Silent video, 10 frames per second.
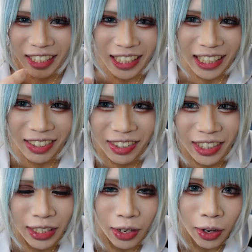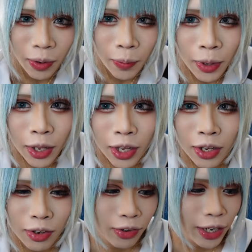実物の
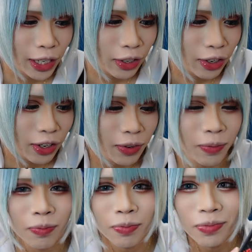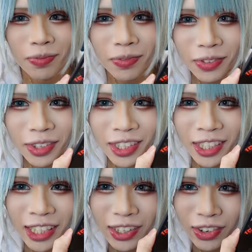俺と
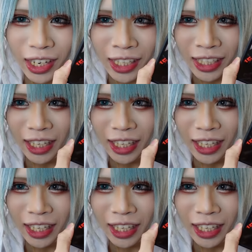自撮りし